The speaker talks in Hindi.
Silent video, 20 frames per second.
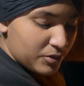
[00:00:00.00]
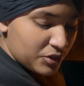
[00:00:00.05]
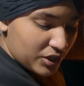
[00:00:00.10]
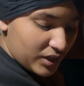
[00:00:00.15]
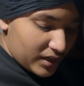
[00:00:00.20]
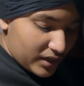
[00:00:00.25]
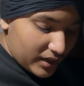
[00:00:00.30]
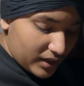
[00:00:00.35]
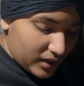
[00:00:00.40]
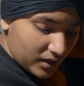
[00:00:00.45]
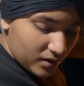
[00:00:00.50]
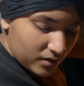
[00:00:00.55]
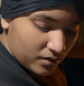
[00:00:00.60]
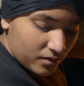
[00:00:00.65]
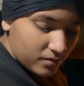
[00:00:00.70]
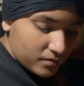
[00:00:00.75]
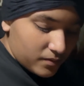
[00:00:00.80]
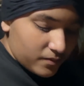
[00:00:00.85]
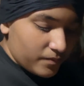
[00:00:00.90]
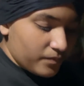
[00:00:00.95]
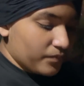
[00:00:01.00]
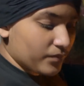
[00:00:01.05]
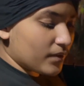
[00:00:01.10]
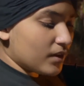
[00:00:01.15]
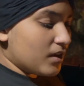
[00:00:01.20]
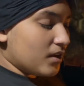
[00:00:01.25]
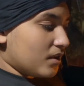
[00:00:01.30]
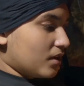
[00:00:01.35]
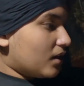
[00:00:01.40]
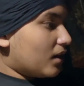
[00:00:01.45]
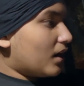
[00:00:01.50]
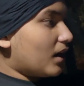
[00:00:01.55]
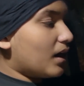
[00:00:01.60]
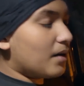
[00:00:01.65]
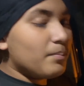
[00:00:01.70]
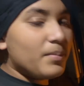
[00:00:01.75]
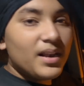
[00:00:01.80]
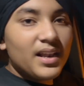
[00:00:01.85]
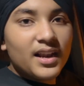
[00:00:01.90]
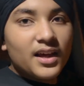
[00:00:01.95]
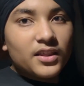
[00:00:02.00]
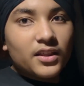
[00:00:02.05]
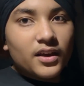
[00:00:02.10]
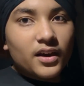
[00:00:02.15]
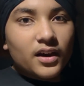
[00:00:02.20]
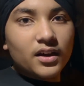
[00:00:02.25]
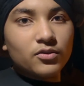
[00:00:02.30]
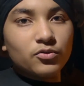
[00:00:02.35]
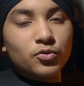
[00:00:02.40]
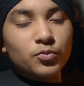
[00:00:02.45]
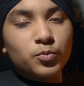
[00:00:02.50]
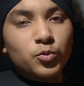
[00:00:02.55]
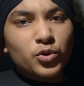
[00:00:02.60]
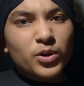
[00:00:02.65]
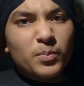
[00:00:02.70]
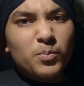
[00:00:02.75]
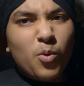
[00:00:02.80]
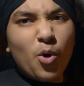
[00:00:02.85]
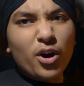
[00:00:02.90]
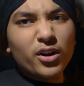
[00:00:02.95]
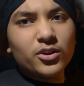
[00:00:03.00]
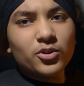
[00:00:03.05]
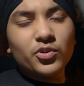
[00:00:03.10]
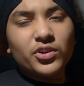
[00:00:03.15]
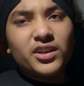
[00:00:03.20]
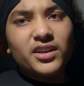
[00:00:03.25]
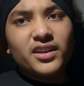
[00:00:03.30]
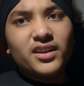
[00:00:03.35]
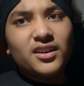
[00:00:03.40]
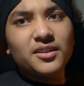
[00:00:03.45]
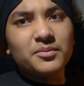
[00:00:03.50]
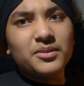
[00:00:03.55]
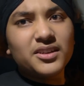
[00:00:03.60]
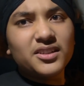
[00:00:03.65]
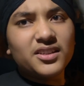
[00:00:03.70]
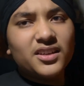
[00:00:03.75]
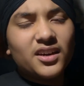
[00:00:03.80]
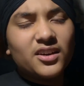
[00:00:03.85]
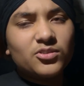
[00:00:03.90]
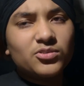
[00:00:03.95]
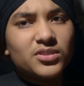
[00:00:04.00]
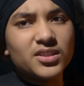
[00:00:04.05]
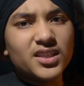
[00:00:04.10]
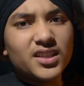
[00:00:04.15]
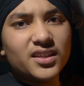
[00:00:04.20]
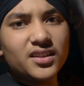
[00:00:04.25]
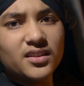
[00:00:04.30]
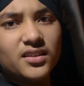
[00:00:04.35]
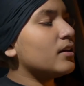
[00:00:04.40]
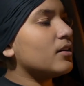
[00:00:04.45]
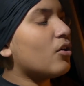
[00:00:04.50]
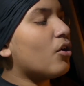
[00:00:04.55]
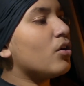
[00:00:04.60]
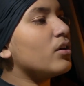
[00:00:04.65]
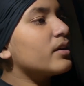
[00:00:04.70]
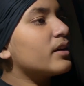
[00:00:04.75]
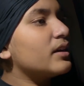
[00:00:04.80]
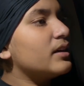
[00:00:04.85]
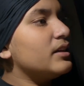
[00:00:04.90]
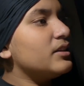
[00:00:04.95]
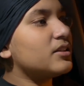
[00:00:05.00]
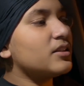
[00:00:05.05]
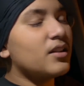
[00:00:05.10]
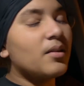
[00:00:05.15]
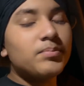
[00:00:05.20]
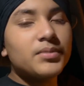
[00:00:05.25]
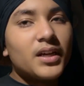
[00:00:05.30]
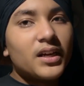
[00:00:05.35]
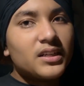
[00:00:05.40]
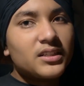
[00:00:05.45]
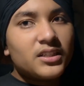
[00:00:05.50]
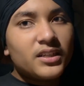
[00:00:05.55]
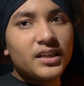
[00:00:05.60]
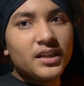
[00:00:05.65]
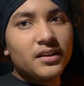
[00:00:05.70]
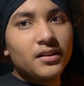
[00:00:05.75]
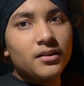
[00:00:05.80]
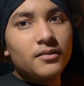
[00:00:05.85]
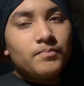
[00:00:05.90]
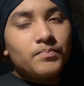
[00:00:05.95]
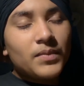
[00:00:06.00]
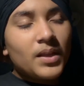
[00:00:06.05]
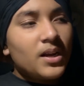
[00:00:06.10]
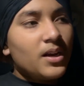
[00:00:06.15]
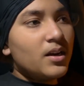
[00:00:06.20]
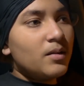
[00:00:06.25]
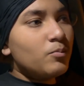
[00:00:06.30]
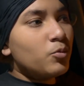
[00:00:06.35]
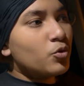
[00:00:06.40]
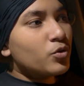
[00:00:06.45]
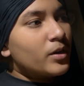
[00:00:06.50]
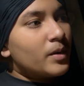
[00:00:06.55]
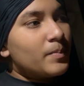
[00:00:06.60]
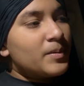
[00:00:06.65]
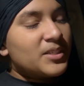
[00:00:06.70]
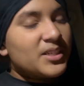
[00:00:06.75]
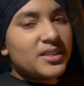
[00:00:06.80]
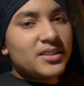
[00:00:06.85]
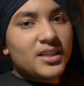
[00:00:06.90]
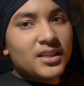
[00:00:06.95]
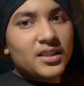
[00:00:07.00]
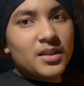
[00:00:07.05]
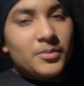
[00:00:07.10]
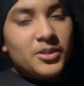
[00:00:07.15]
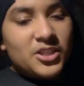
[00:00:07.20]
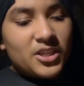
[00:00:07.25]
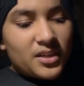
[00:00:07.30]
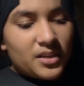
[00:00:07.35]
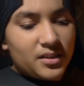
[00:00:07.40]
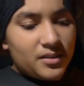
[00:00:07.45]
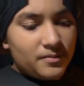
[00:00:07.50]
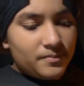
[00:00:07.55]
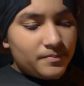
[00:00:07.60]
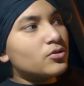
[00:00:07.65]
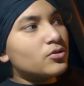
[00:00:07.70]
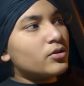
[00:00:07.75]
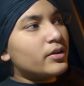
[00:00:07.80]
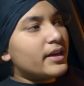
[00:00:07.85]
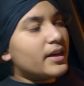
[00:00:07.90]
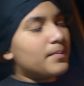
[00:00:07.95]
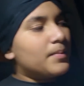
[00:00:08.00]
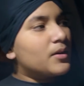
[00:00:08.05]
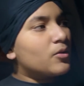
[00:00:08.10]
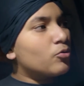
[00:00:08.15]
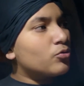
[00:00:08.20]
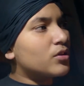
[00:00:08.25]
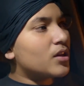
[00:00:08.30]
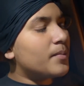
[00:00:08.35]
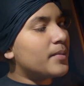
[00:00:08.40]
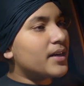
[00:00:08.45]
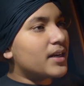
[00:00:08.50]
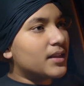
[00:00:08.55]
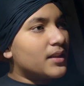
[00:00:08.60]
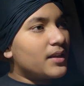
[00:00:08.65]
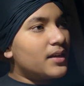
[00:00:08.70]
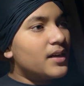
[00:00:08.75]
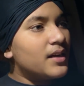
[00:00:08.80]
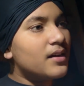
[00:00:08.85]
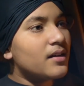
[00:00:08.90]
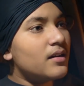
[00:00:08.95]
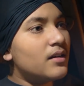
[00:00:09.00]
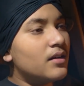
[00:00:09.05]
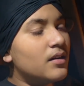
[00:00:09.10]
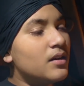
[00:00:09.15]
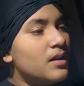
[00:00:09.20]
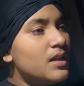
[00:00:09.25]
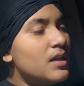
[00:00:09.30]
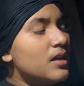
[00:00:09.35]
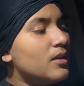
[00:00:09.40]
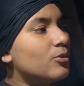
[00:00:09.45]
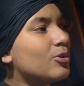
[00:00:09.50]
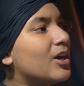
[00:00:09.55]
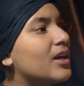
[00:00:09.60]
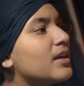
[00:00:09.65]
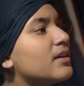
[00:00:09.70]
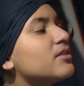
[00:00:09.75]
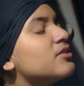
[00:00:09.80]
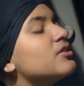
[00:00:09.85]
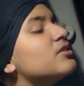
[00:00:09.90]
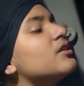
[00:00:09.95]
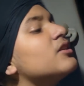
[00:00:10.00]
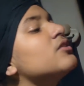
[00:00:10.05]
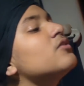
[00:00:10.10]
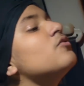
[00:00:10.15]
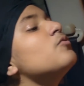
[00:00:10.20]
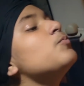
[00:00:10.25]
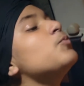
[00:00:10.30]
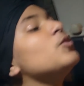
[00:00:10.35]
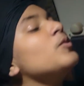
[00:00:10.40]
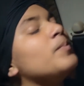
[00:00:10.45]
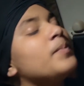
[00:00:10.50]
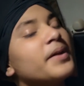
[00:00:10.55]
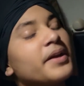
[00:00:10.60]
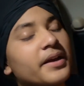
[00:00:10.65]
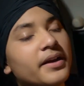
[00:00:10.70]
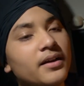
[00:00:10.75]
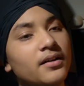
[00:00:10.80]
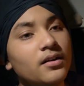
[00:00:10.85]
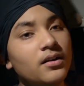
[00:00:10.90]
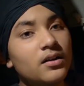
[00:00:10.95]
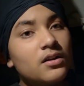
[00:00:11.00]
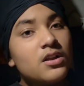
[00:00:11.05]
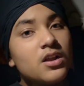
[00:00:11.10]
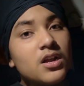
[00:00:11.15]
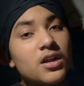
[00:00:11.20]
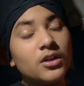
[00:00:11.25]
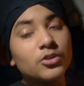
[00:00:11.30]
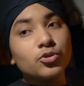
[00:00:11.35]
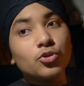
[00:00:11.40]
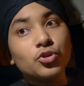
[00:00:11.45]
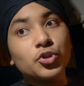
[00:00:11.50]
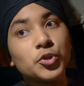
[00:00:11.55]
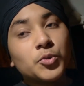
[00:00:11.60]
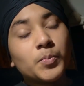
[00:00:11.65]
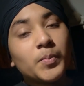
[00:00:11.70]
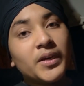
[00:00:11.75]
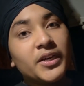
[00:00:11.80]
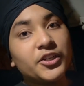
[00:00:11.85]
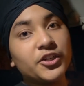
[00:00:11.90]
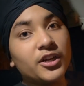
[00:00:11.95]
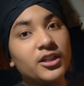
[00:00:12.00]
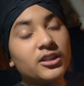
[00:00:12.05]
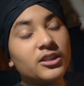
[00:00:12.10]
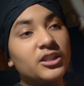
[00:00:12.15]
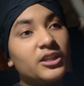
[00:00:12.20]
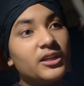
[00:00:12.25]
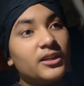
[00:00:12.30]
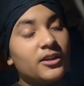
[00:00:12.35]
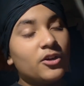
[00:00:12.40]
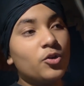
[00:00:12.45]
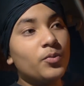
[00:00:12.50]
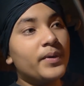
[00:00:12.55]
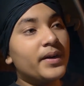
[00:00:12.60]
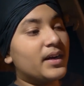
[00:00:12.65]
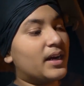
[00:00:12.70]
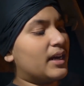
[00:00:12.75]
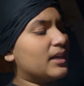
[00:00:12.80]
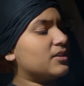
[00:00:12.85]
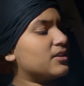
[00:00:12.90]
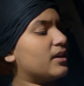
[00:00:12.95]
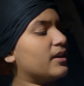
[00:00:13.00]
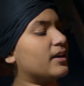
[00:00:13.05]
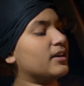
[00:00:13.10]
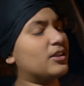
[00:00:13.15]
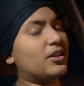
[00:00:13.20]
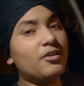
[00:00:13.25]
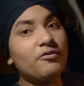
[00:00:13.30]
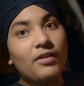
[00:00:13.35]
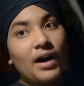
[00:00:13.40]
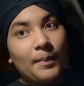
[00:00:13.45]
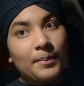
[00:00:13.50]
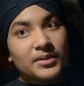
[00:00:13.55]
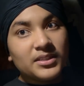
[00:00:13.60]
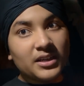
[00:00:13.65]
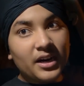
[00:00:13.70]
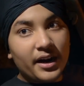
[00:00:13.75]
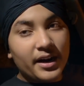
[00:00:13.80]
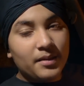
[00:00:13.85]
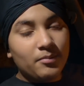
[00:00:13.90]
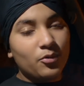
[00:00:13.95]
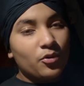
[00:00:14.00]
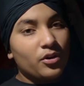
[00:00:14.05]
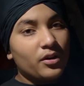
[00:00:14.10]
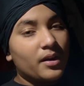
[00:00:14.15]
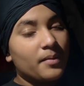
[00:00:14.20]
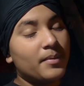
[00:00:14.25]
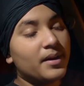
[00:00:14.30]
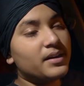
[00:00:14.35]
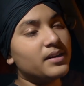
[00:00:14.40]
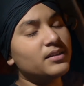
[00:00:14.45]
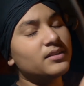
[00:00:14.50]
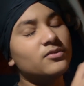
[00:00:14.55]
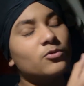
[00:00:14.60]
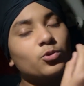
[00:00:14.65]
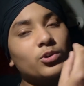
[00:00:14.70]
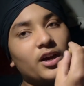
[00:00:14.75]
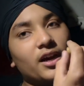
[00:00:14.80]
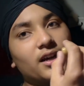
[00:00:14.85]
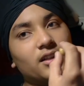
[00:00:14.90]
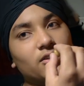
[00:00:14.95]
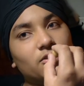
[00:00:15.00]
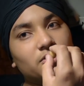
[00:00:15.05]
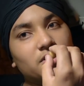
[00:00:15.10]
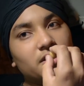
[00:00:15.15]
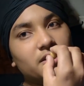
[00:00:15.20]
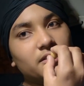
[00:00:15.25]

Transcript: बेचारा यार बिल्ला था क्या हाँ बिल्ला था यार वो पूरी पॉट उटी निकली पड़ी थी यार उसकी और कितनी चिदत्ता किसी पूरे पे चढ़ जाता बेचारा एक बार कुत्ता मरा था ना हाँ। तो अलग चल रहा था वो पुल पे तो स्पेशल तीन किलोमीटर आगे चले गए थे वापस गाड़ी मोड़ के मैंने उठाया था उसे